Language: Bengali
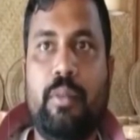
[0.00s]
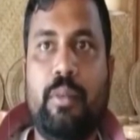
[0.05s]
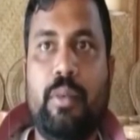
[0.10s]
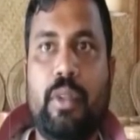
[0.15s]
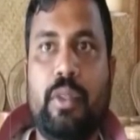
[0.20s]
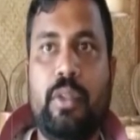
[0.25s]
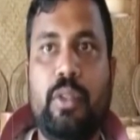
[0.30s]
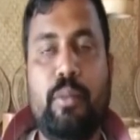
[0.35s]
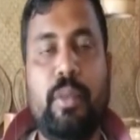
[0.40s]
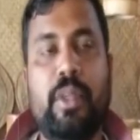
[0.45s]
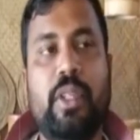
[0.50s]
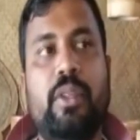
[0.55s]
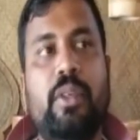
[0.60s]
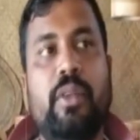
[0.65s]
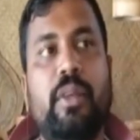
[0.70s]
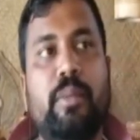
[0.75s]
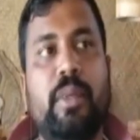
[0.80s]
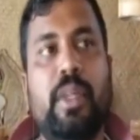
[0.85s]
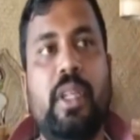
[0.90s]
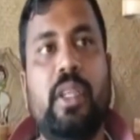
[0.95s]
প্রথমে তো
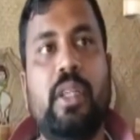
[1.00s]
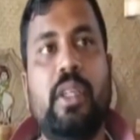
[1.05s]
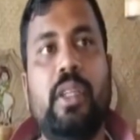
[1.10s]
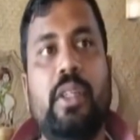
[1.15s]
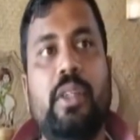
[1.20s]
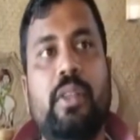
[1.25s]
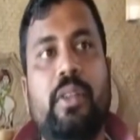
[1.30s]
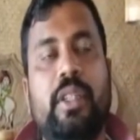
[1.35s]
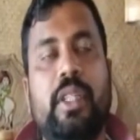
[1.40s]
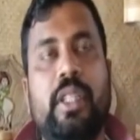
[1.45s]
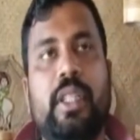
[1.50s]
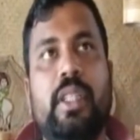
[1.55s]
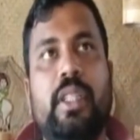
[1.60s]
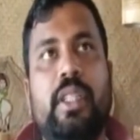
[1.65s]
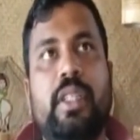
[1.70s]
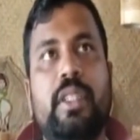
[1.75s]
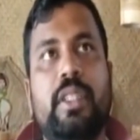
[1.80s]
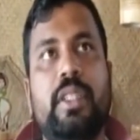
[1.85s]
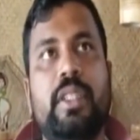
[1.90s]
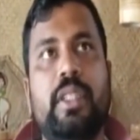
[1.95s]
আমরা ইয়তে
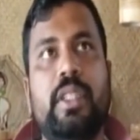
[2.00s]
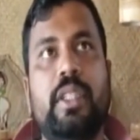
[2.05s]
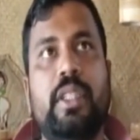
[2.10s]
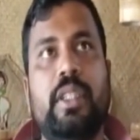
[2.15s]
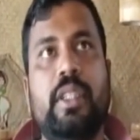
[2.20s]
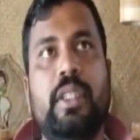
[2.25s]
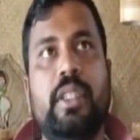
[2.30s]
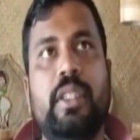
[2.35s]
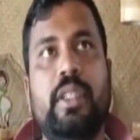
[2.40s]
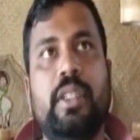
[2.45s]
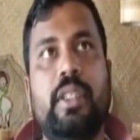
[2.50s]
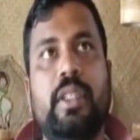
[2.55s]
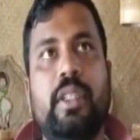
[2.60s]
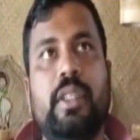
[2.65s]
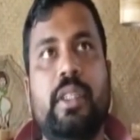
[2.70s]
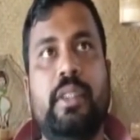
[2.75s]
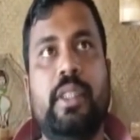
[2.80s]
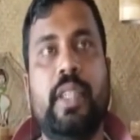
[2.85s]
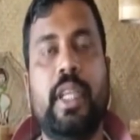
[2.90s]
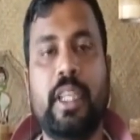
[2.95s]
কিন্তু আছি এই
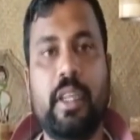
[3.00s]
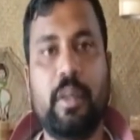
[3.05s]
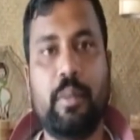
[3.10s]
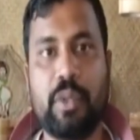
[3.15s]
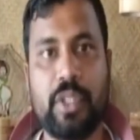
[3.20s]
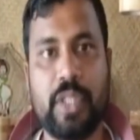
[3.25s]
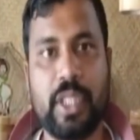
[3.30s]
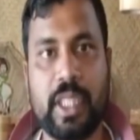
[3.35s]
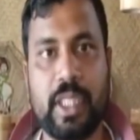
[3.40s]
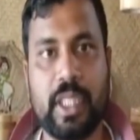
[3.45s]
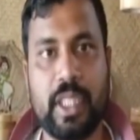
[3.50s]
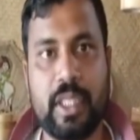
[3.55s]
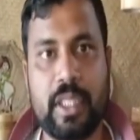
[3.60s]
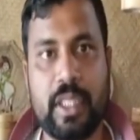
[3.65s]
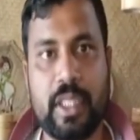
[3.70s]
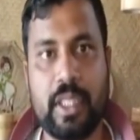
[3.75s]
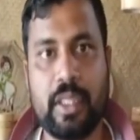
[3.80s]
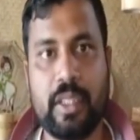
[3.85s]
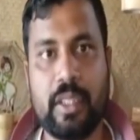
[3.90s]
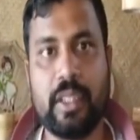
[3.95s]
জায়গা প্রজেক্টের
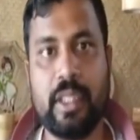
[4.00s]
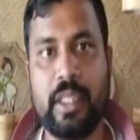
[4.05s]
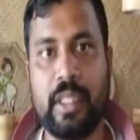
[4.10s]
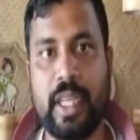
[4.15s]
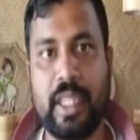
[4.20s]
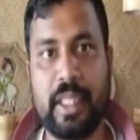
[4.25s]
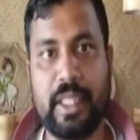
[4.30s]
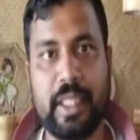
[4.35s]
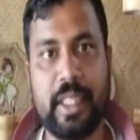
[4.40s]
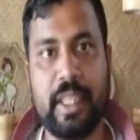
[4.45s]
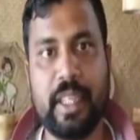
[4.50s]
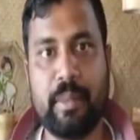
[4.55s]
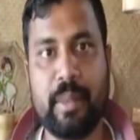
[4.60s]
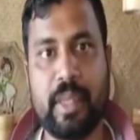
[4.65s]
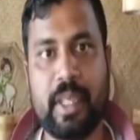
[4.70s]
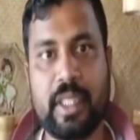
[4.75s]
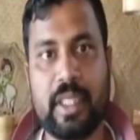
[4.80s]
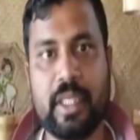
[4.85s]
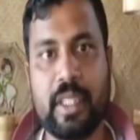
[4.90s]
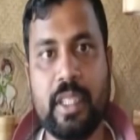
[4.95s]
যে গান্ধী গ্রামে
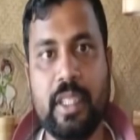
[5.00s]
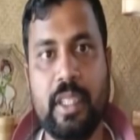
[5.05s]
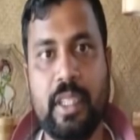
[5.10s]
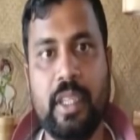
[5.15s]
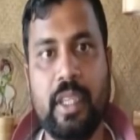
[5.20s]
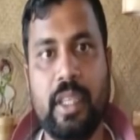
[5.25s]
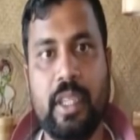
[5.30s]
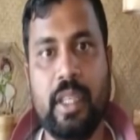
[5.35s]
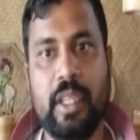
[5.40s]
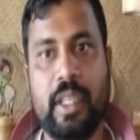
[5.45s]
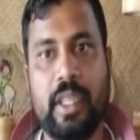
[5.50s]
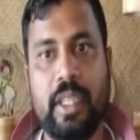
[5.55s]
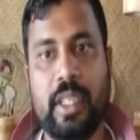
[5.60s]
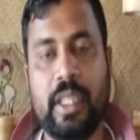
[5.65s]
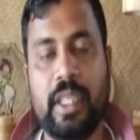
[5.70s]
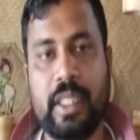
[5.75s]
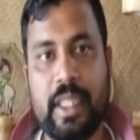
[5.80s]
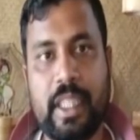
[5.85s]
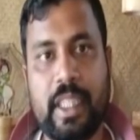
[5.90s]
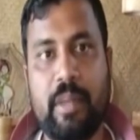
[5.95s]
আছে
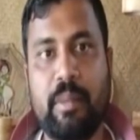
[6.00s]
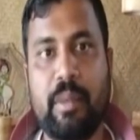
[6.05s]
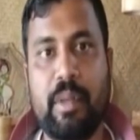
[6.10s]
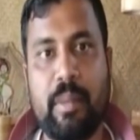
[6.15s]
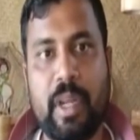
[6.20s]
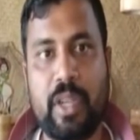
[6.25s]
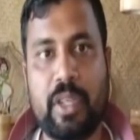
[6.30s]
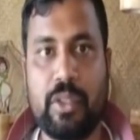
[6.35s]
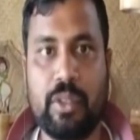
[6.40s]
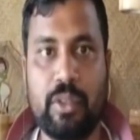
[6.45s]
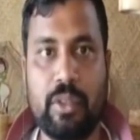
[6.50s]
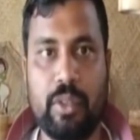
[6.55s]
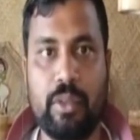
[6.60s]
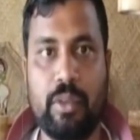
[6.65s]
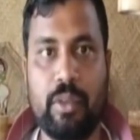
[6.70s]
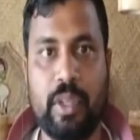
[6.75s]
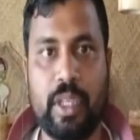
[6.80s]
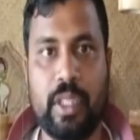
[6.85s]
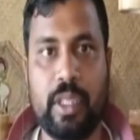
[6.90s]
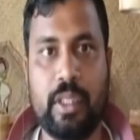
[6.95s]
এখান থেকে আমরা মাল সংগ্রহ
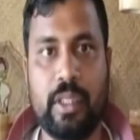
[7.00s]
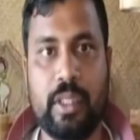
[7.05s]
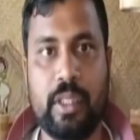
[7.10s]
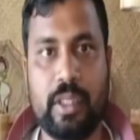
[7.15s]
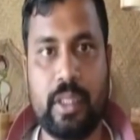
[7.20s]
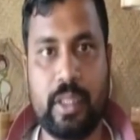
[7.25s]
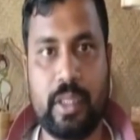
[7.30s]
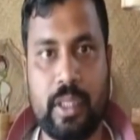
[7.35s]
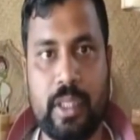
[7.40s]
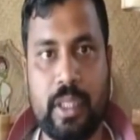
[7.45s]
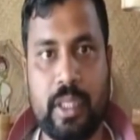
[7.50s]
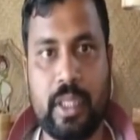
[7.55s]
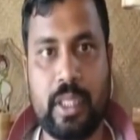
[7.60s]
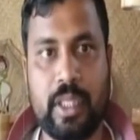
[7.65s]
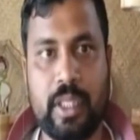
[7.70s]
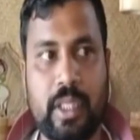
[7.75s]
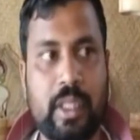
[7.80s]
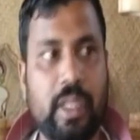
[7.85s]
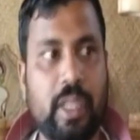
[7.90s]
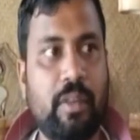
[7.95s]
করি ঠিক
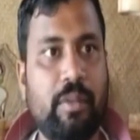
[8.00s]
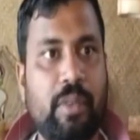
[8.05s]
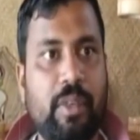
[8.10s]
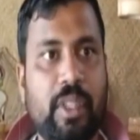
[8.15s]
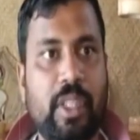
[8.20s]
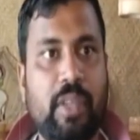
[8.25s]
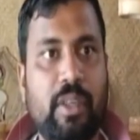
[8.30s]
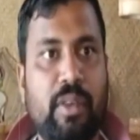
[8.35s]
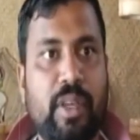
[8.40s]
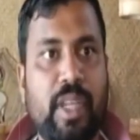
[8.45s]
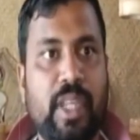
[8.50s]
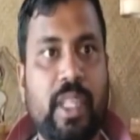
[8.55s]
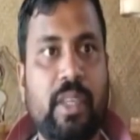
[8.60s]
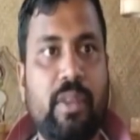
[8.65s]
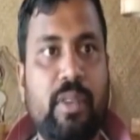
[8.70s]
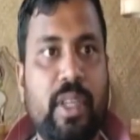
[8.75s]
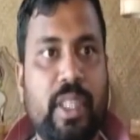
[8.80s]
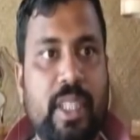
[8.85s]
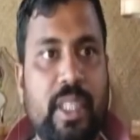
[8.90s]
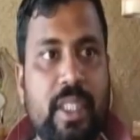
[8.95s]
আছে তারপর তো অনেকে
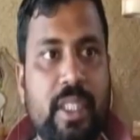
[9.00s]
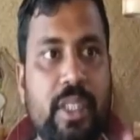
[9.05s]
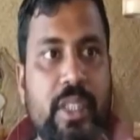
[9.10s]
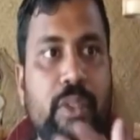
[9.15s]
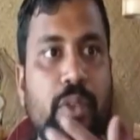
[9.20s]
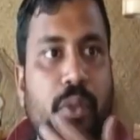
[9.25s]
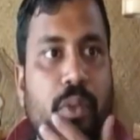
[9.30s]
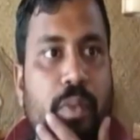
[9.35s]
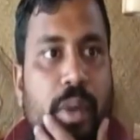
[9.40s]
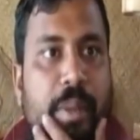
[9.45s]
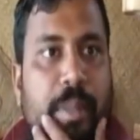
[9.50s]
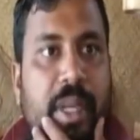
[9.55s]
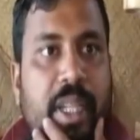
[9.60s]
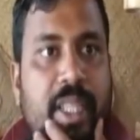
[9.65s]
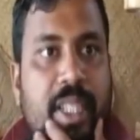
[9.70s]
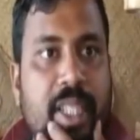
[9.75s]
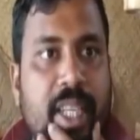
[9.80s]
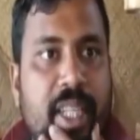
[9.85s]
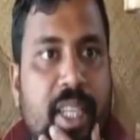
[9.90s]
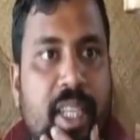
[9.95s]
অনেক এসেছি গ্রুপ আমার
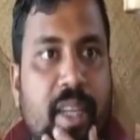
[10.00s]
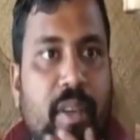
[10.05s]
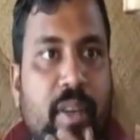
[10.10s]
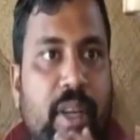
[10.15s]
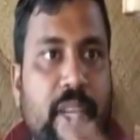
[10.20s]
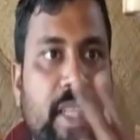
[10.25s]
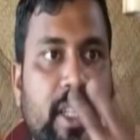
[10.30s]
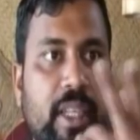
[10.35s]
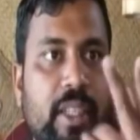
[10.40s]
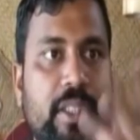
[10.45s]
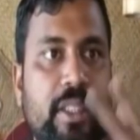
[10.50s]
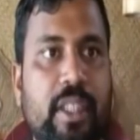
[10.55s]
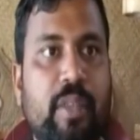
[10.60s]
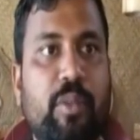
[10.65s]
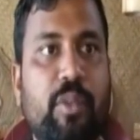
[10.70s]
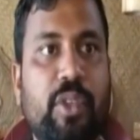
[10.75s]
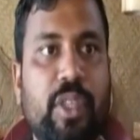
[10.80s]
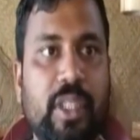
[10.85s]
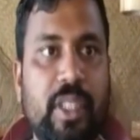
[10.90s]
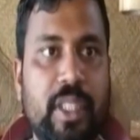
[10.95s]
কাছে না অনেক
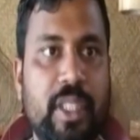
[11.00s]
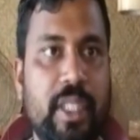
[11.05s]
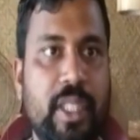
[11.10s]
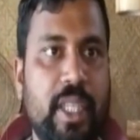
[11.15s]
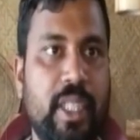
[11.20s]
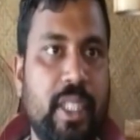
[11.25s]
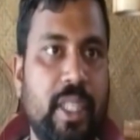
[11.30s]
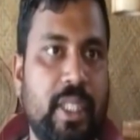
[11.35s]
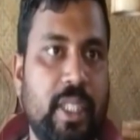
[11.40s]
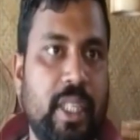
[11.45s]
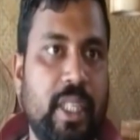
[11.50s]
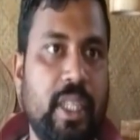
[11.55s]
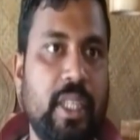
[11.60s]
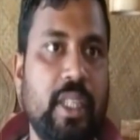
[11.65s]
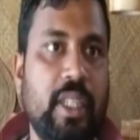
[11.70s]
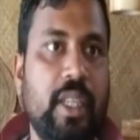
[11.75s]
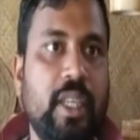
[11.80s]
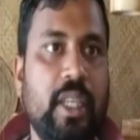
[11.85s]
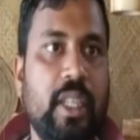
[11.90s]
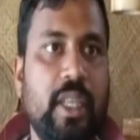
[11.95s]
সামগ্রী দিয়েছে সেটা
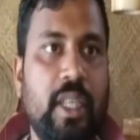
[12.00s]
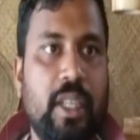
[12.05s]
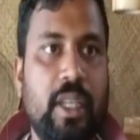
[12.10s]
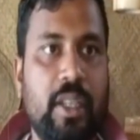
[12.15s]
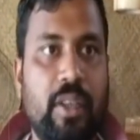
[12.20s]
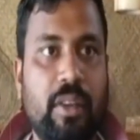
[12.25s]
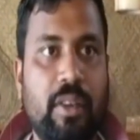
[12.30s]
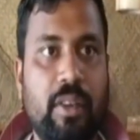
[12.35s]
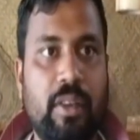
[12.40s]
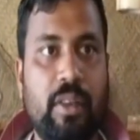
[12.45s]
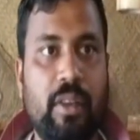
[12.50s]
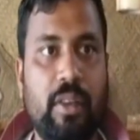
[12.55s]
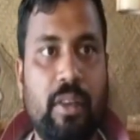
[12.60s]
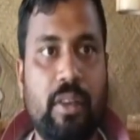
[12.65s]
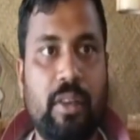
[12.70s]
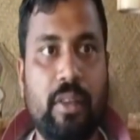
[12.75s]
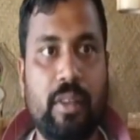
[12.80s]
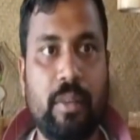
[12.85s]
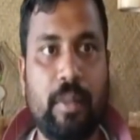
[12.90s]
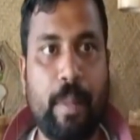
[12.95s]
তো
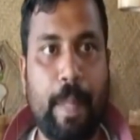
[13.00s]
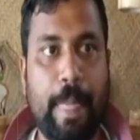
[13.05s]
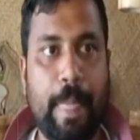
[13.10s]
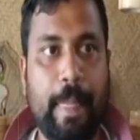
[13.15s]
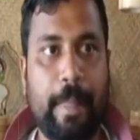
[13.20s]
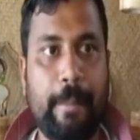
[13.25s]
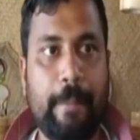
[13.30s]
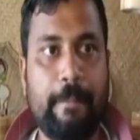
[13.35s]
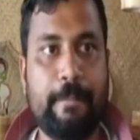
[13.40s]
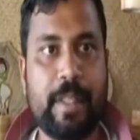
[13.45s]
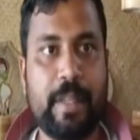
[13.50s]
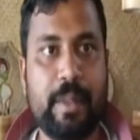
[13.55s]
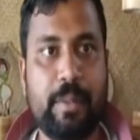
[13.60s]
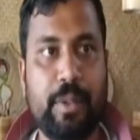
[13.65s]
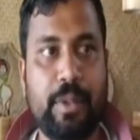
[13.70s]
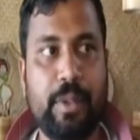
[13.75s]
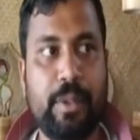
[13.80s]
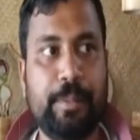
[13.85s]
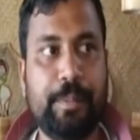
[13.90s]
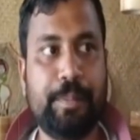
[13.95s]
যেমন